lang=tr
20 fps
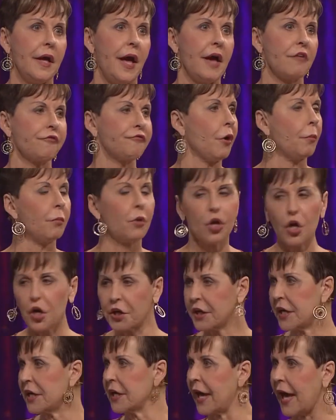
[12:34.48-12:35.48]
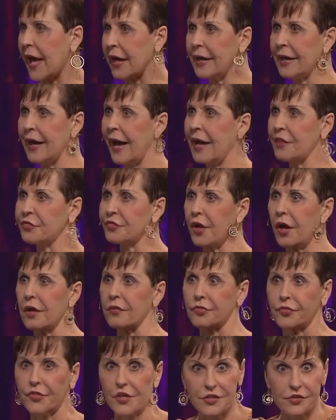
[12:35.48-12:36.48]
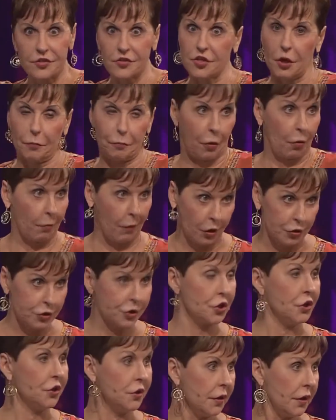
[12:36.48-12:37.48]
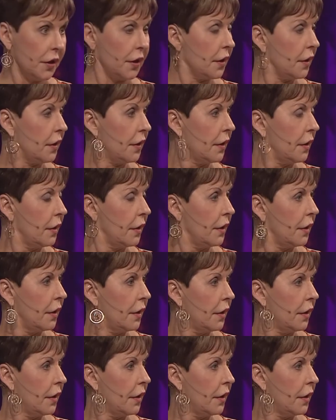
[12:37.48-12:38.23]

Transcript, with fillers: Daha çok çalıştım ve kendime sordum. Bu mu terfi?